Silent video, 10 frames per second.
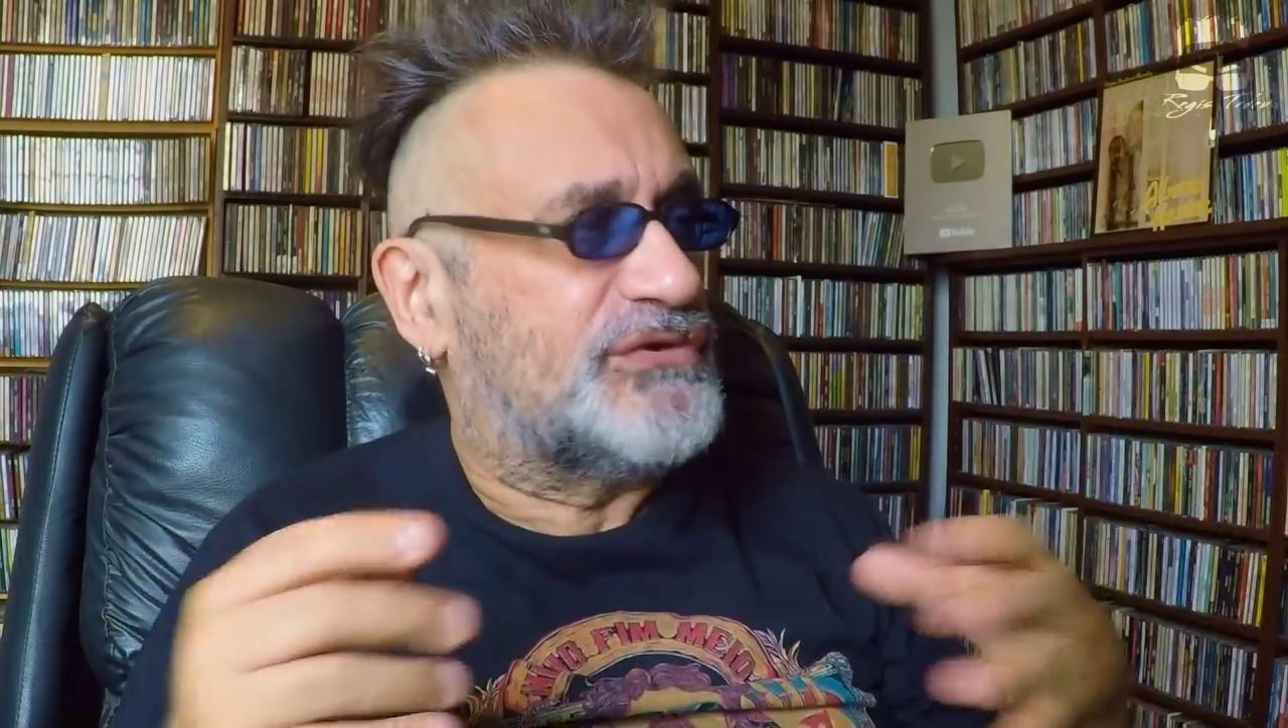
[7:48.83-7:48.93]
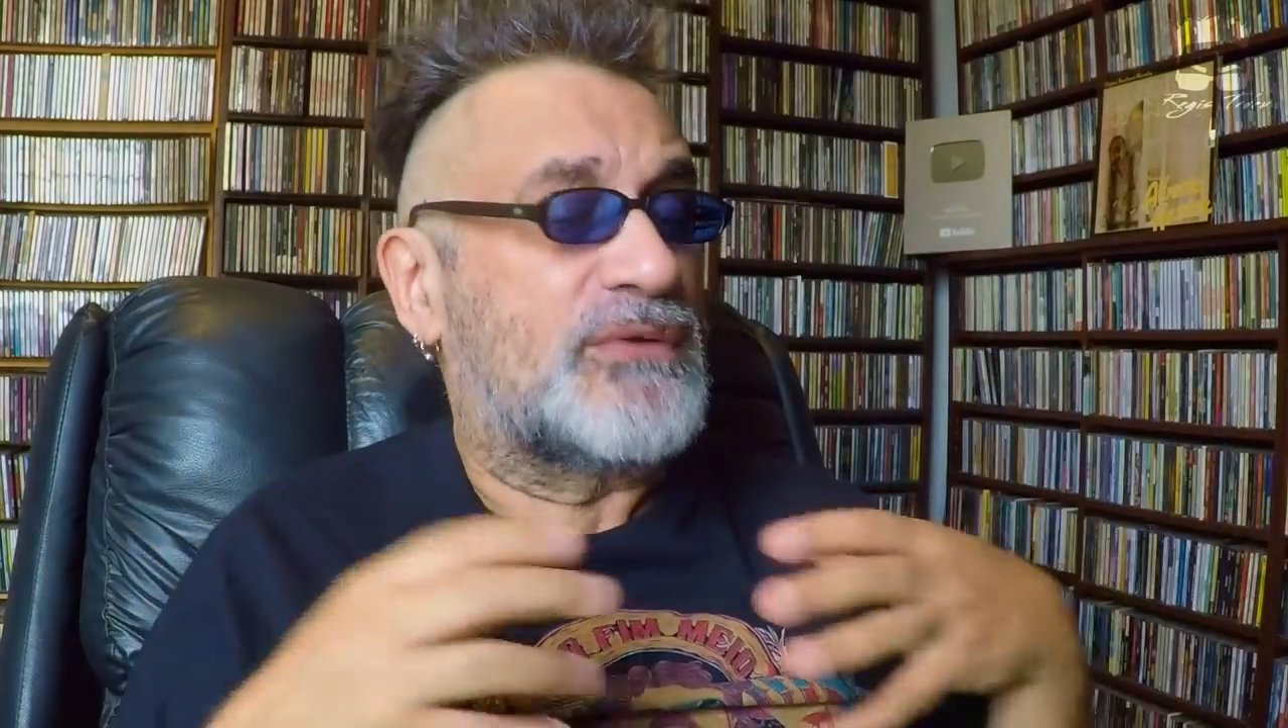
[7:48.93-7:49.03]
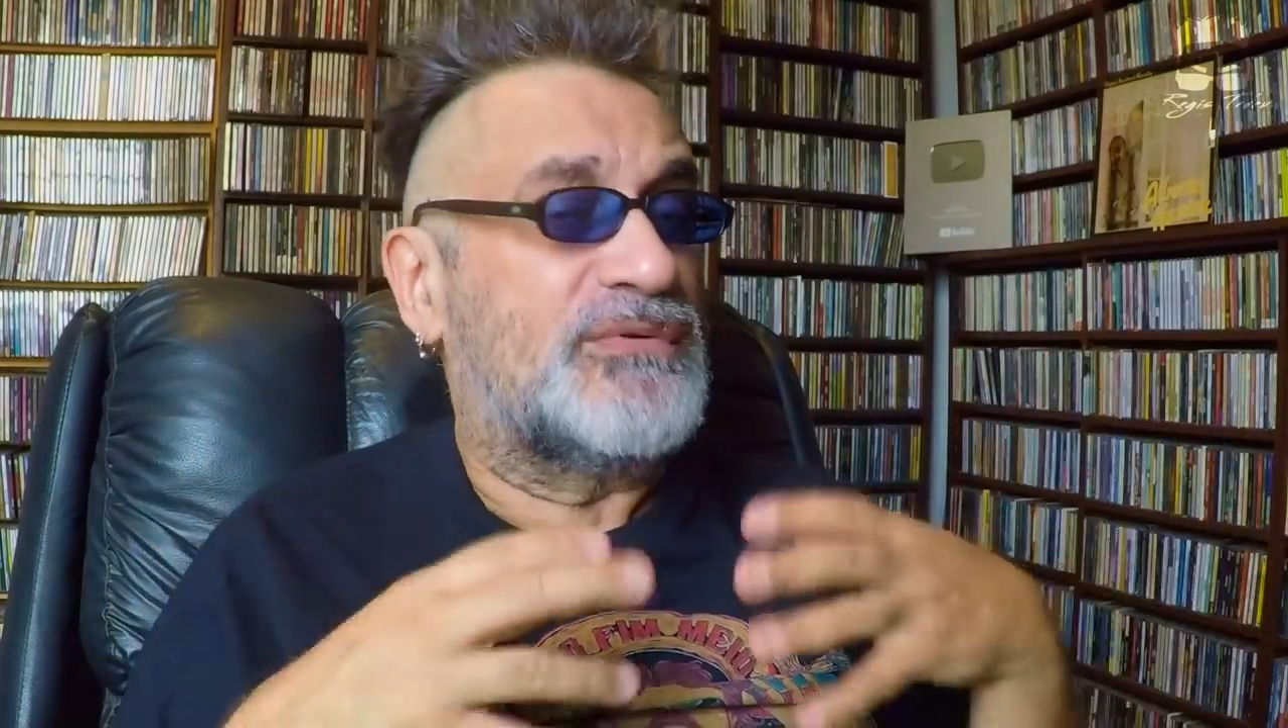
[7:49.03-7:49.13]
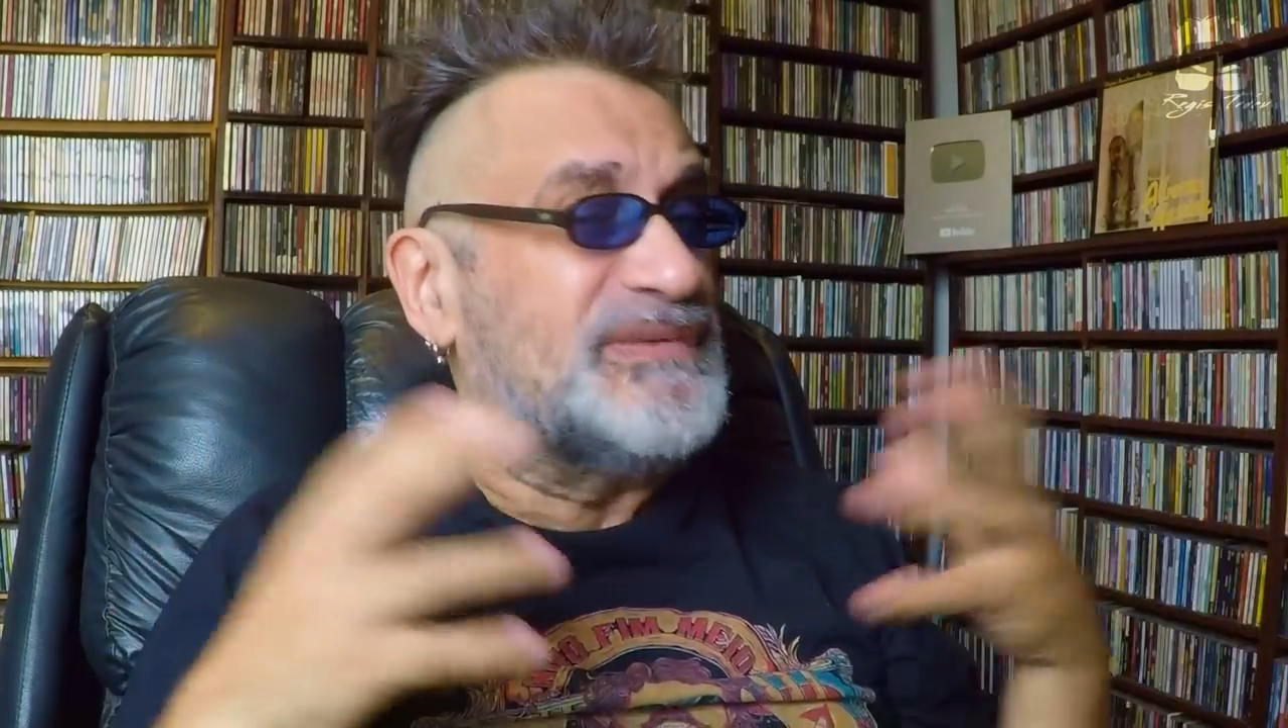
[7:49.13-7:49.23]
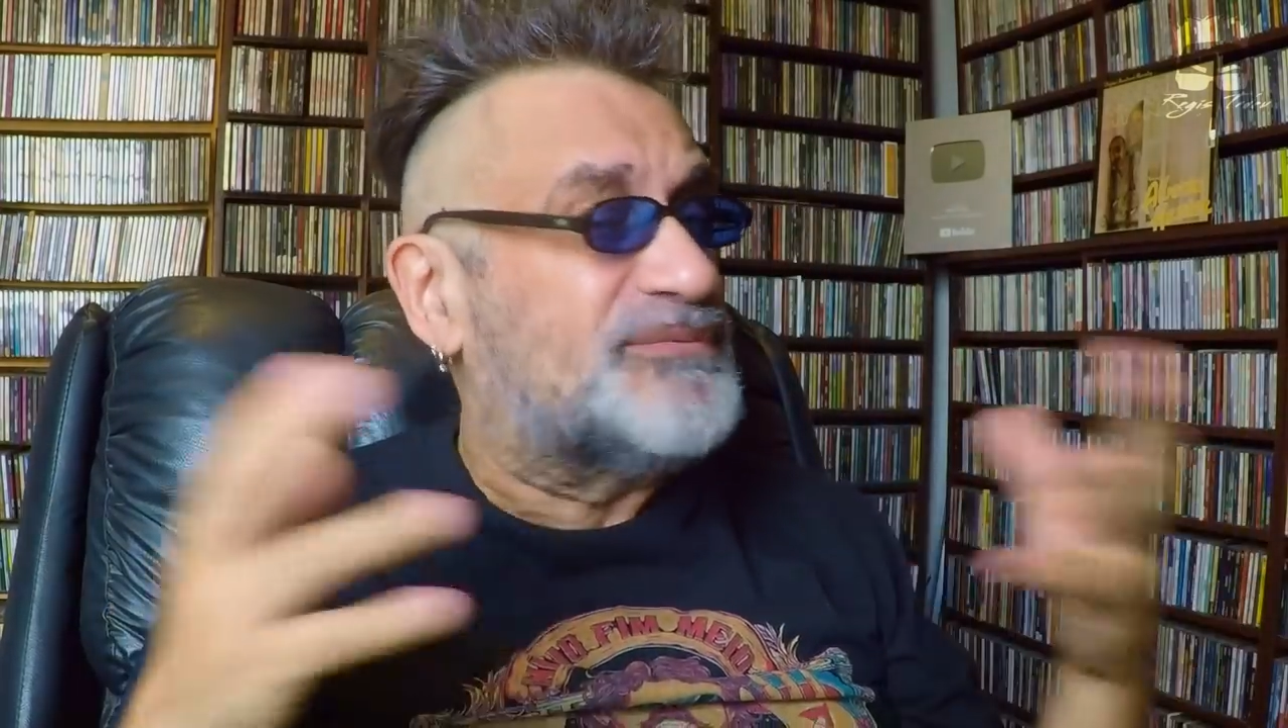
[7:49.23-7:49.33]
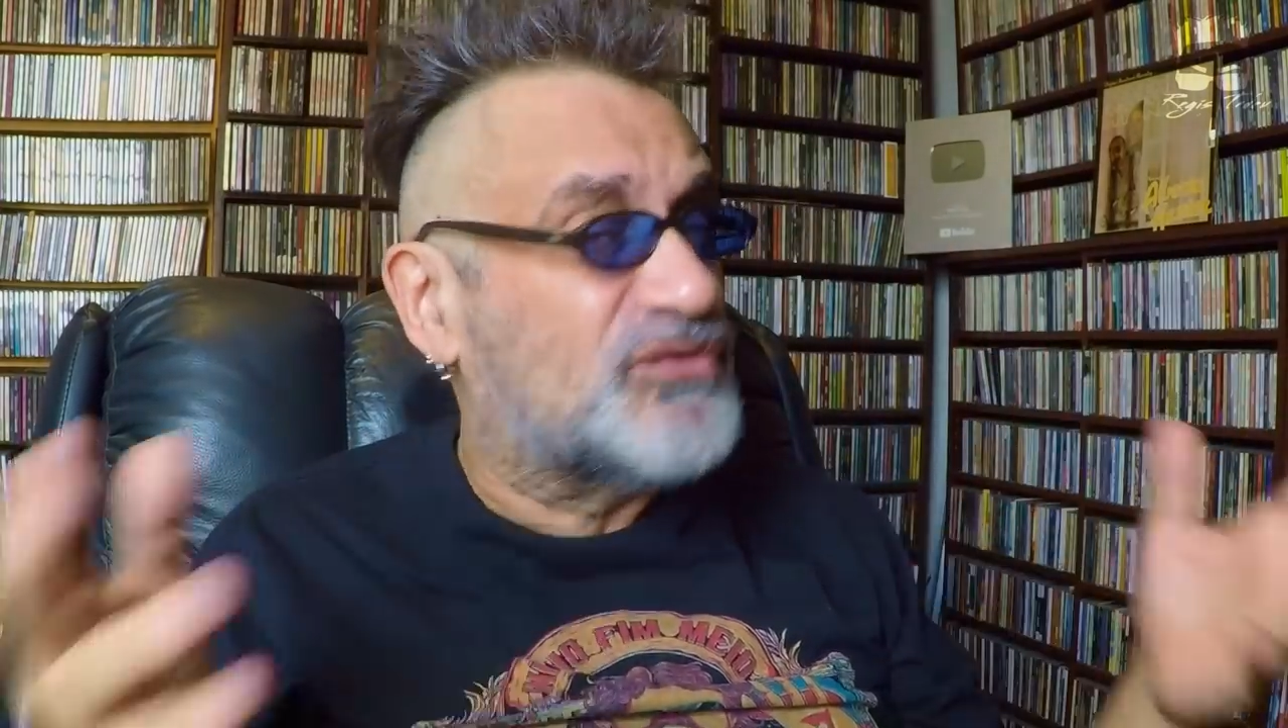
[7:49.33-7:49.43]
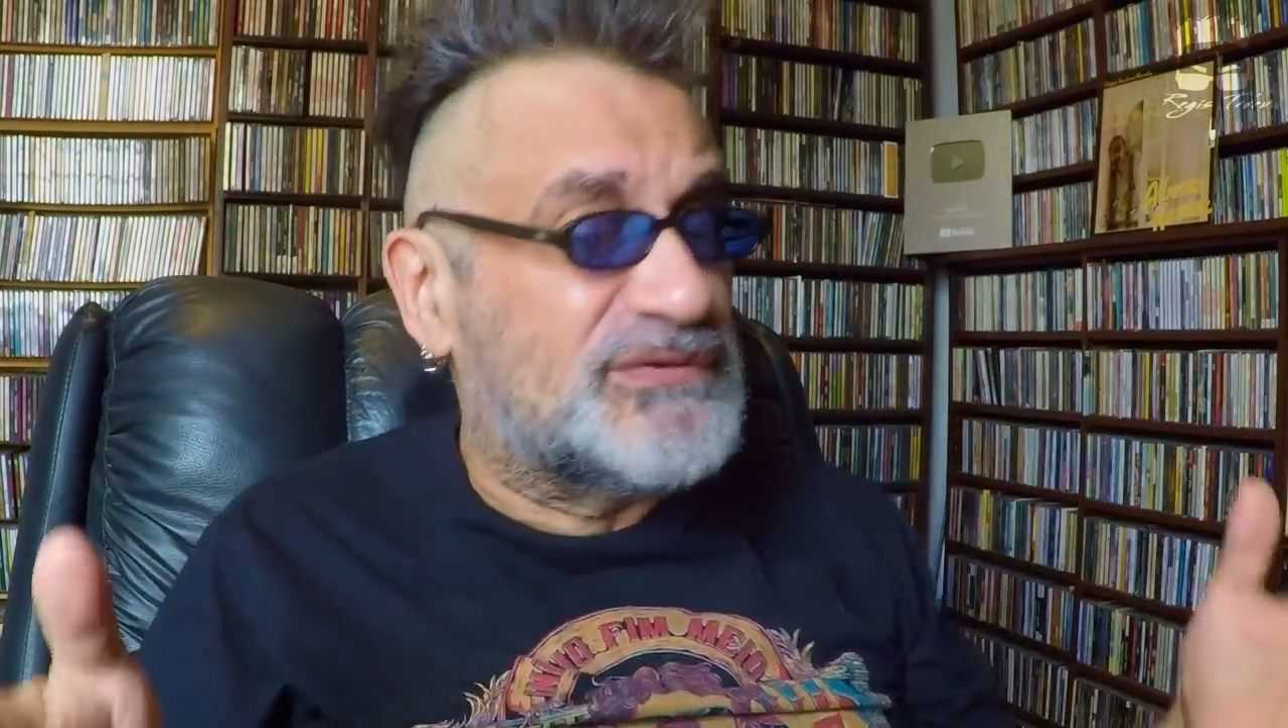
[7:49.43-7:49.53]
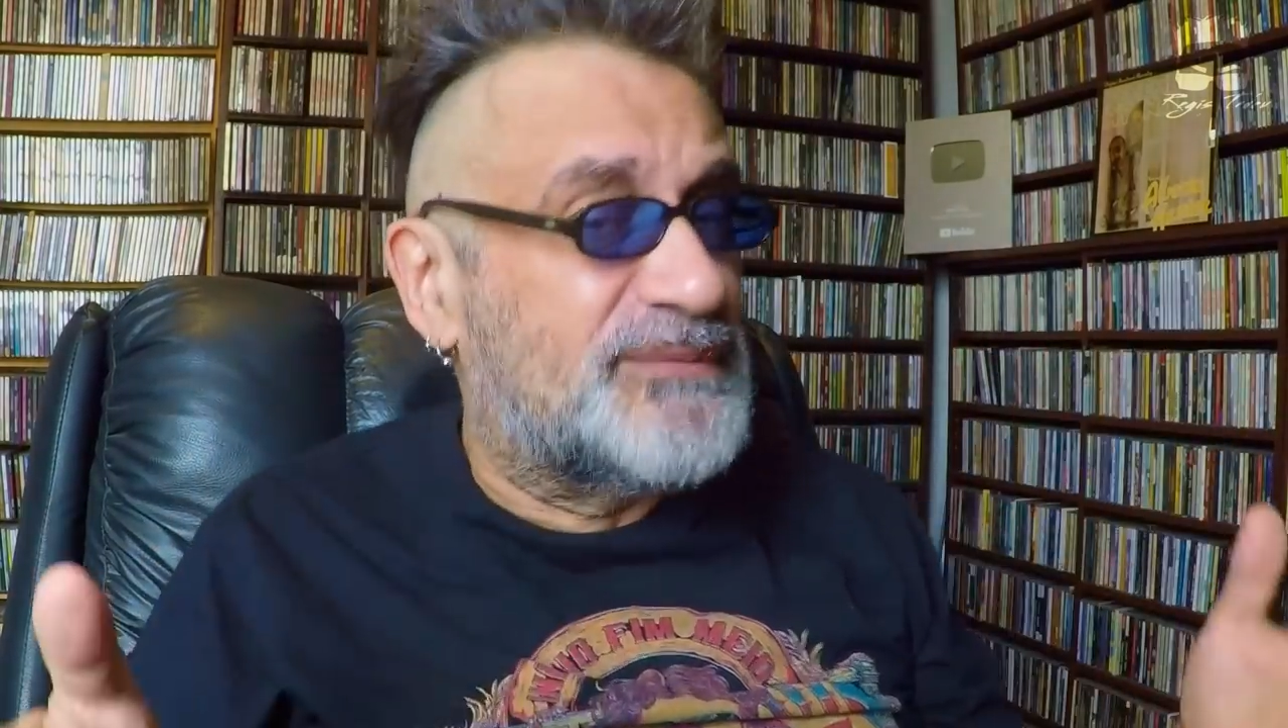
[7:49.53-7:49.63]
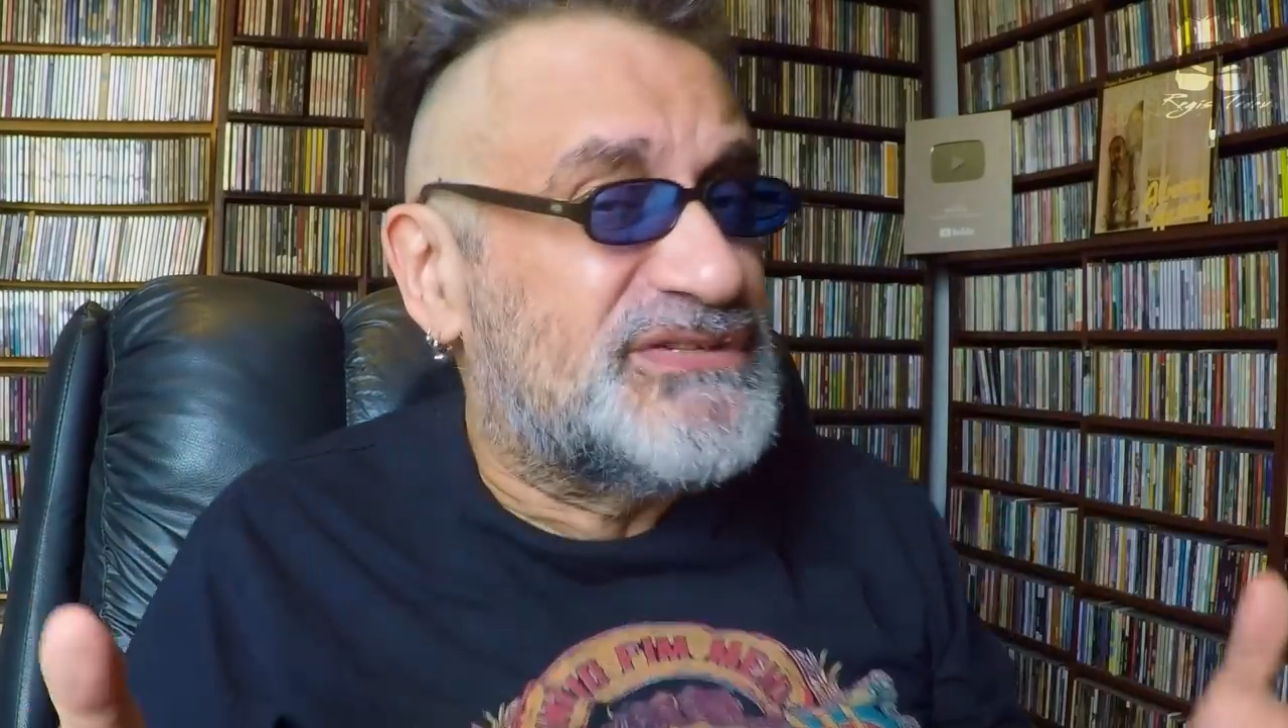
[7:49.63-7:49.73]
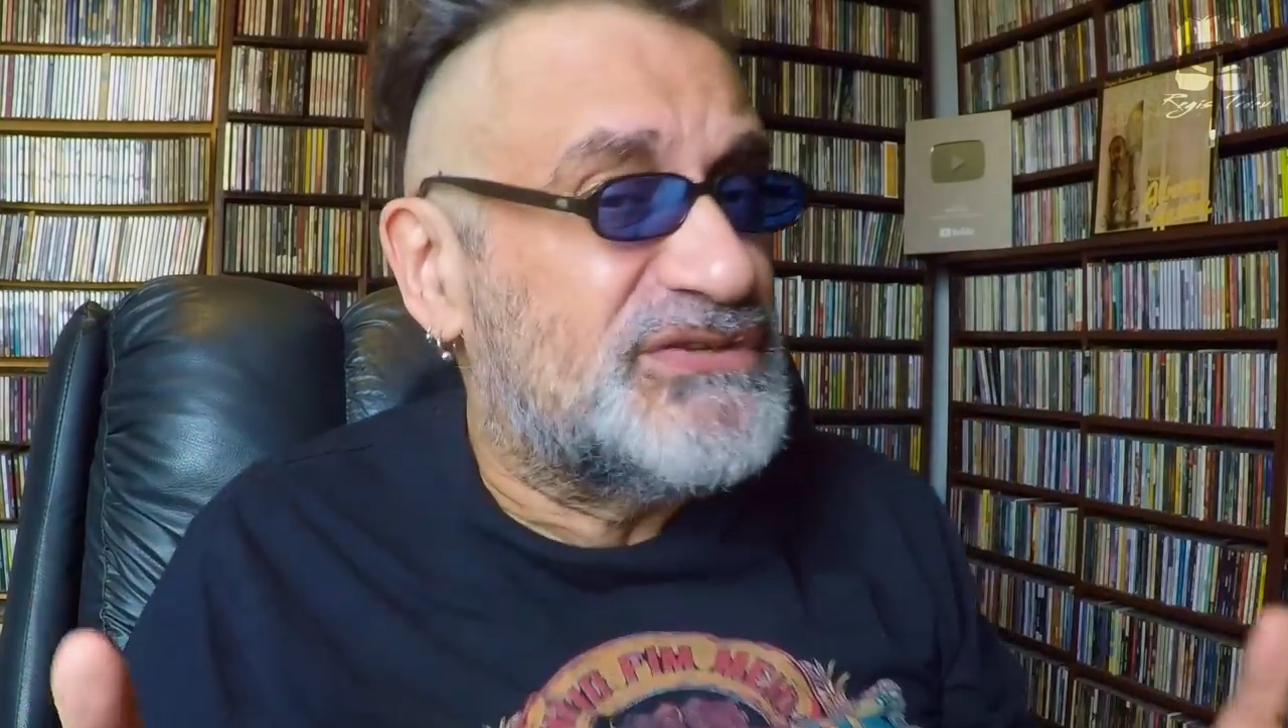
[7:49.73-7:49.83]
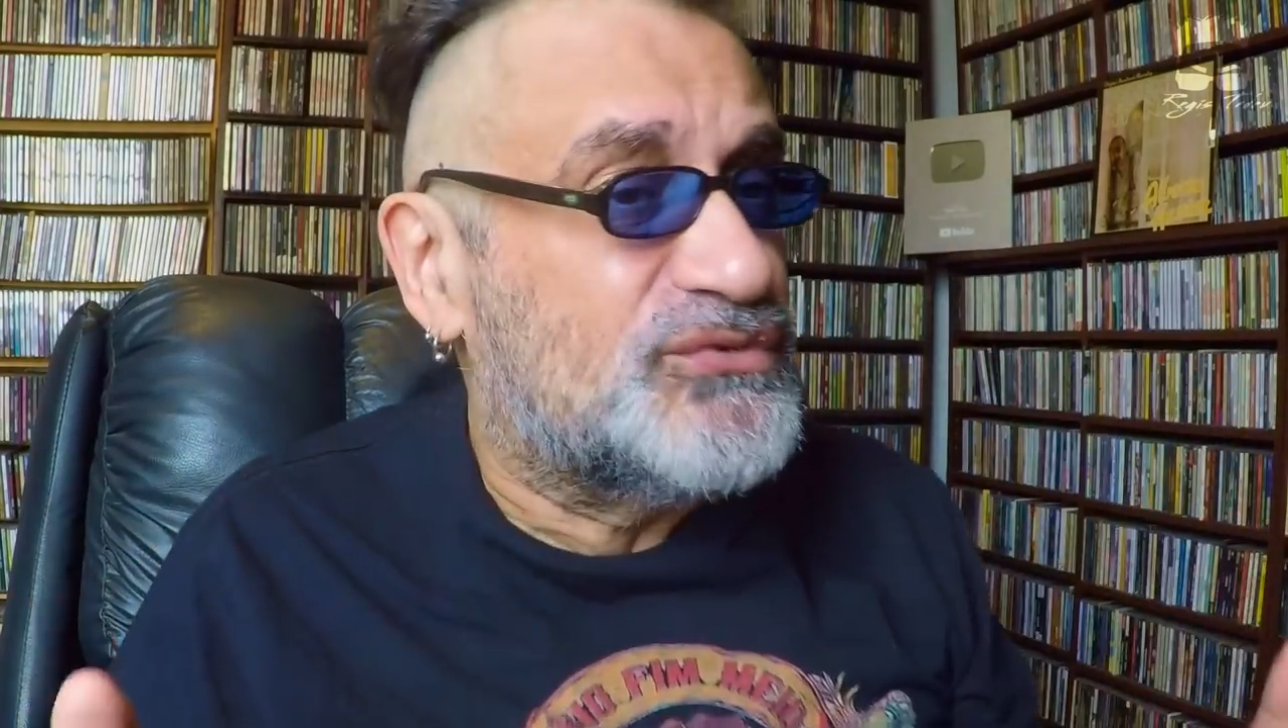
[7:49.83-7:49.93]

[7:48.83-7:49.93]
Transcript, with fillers: Era uma coisa absolutamente